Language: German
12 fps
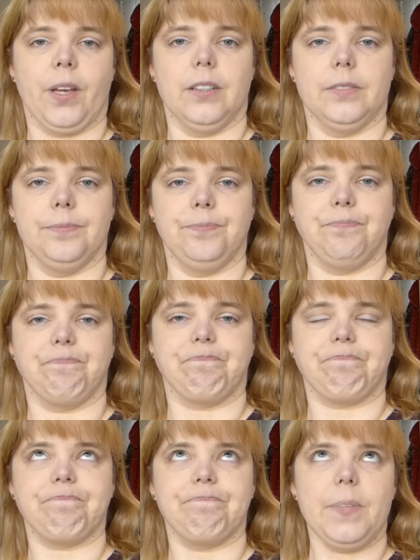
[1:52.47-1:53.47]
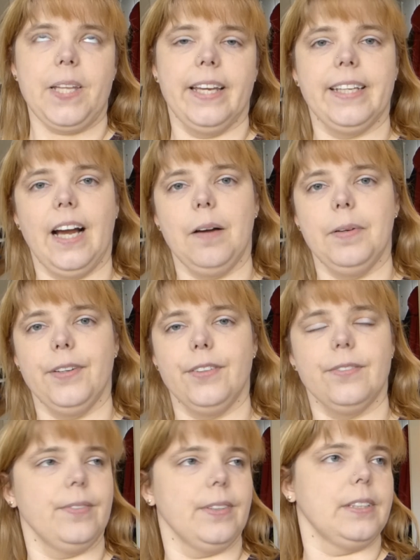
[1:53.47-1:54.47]
Ähm, ich
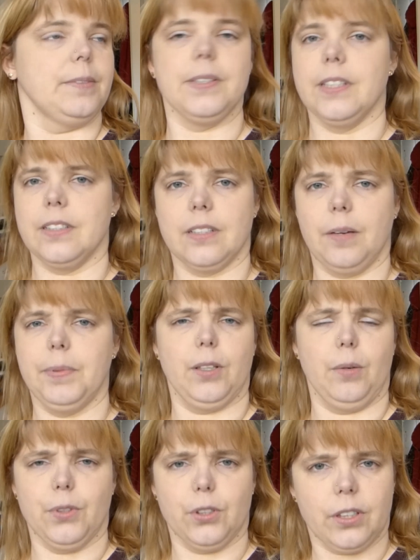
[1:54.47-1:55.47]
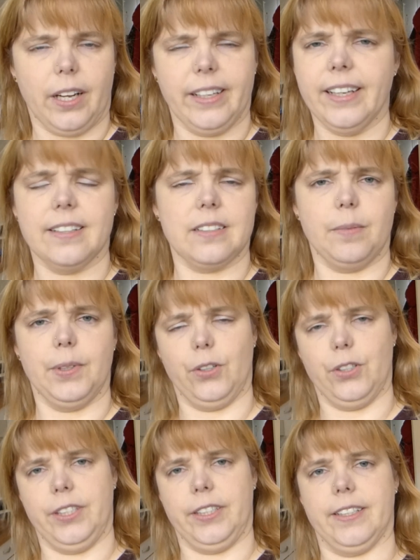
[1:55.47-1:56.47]
habe, was ich bis jetzt habe ich glaube gar nicht, das habe ich
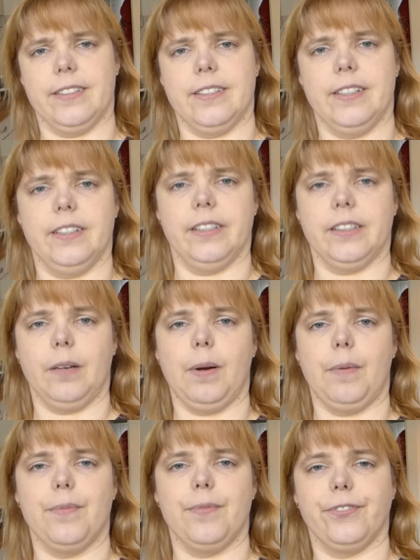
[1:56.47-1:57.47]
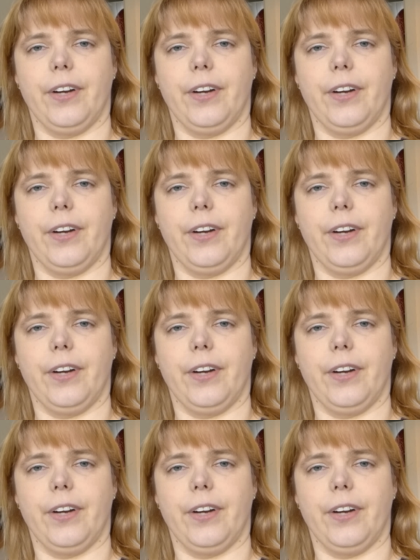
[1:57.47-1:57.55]
euch nicht erzählt. Ich habe am